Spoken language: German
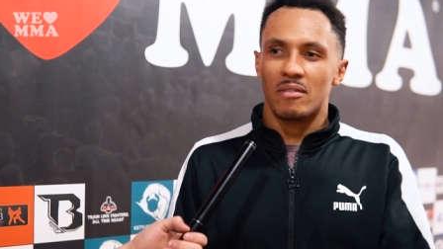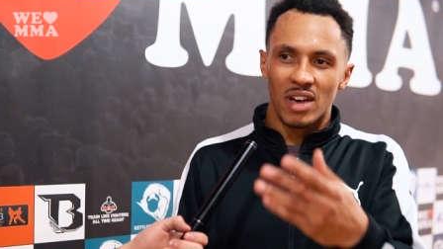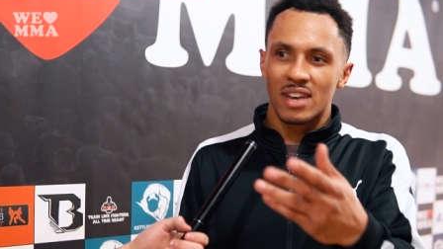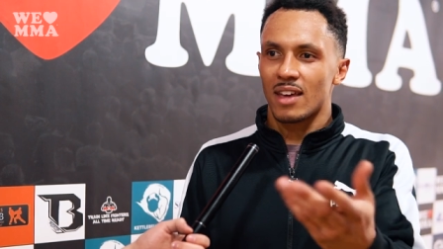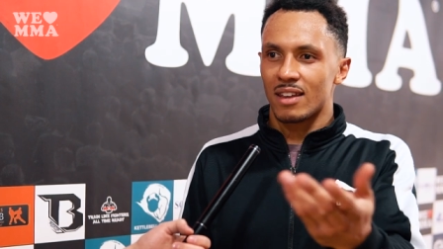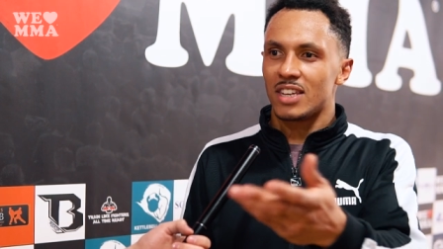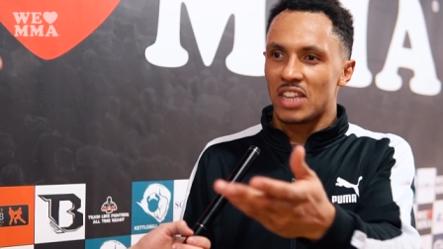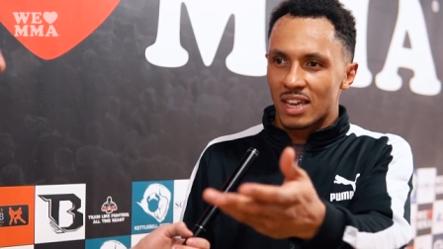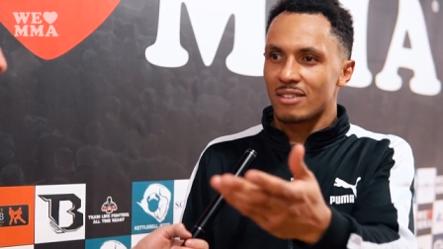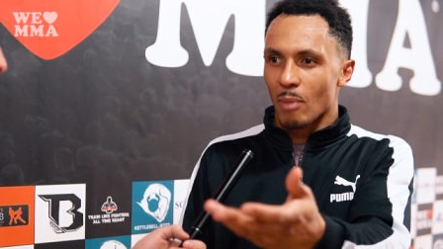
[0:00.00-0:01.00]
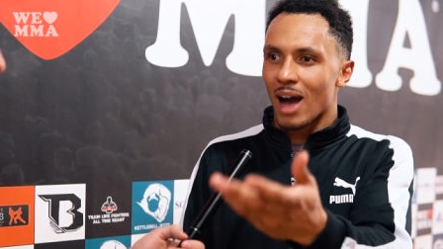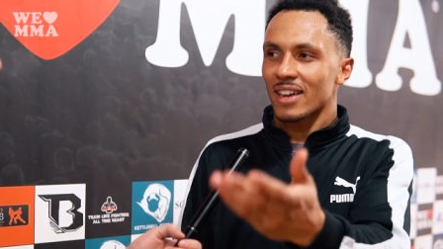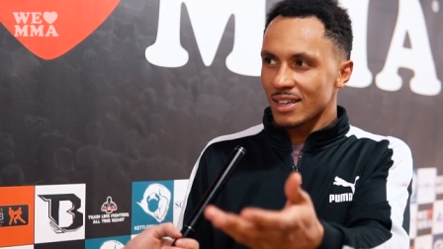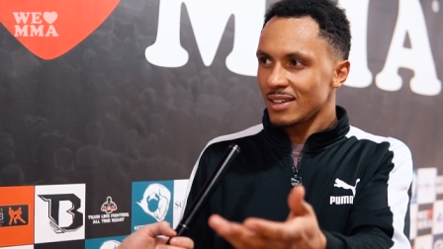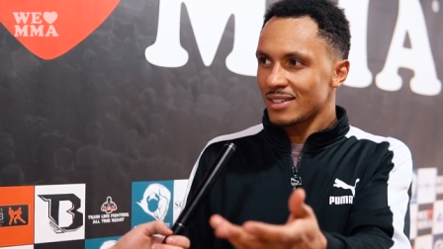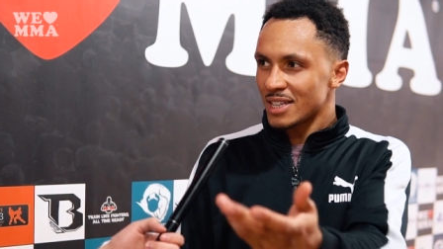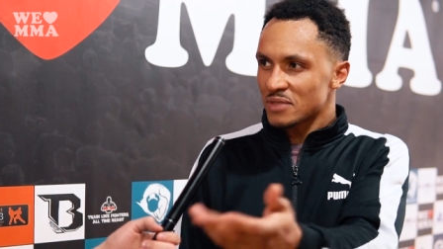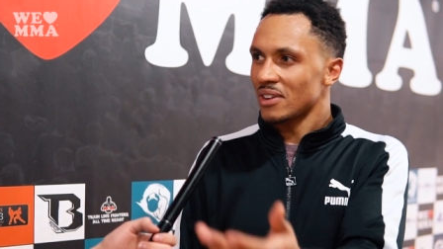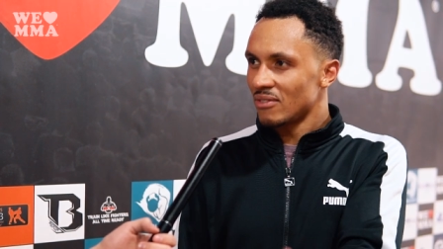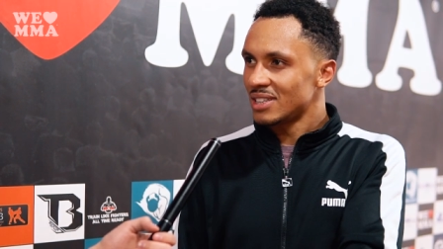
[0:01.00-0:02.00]
Wenn dann den mag ich,
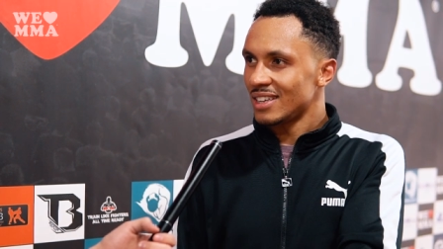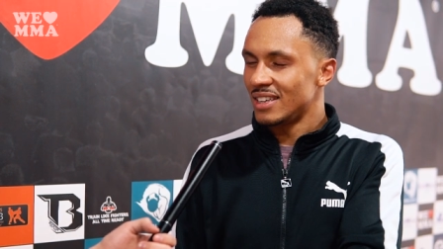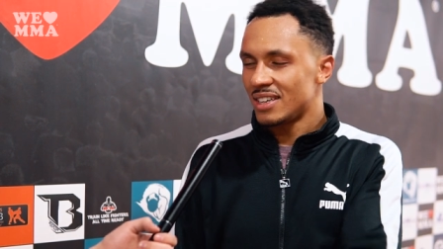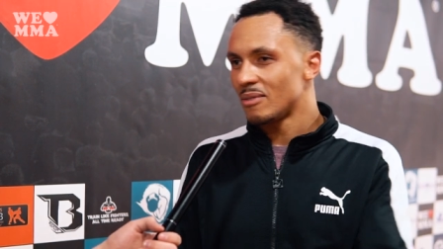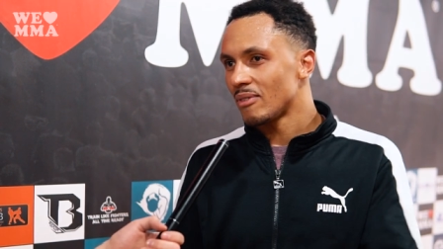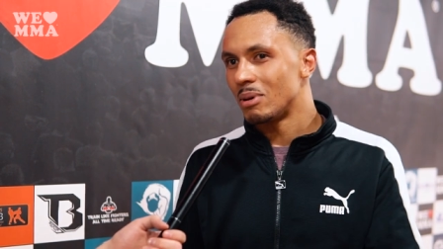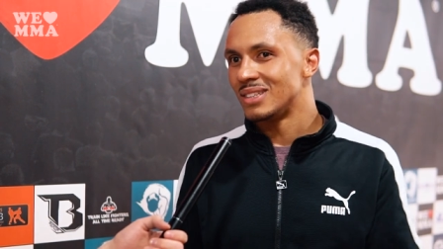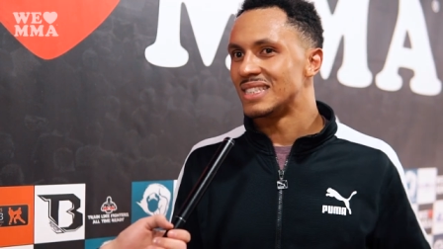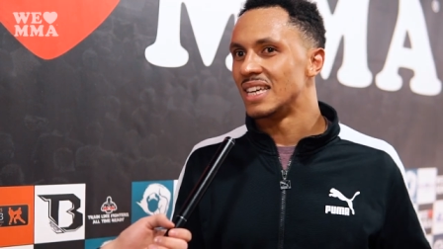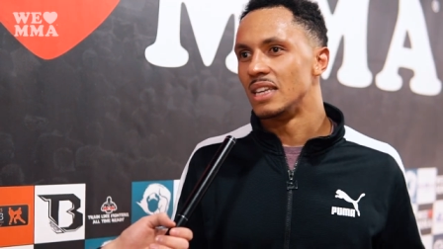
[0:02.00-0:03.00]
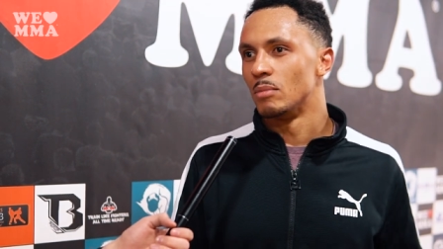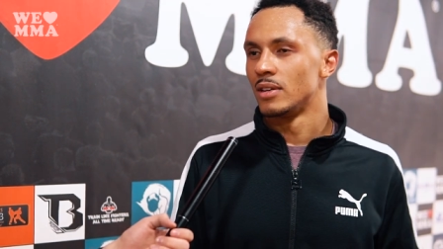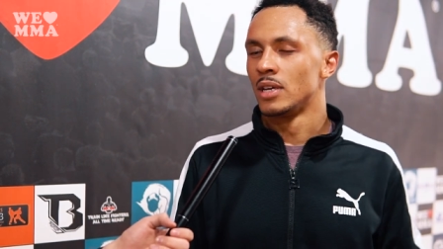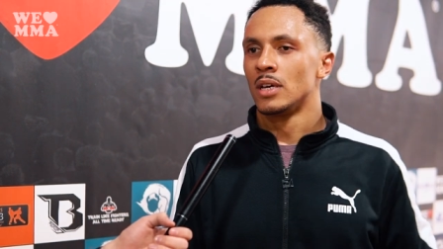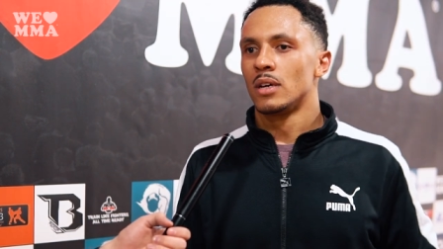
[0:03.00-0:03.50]
deswegen will ich gegen ihn kämpfen, aber ich sehe niemanden,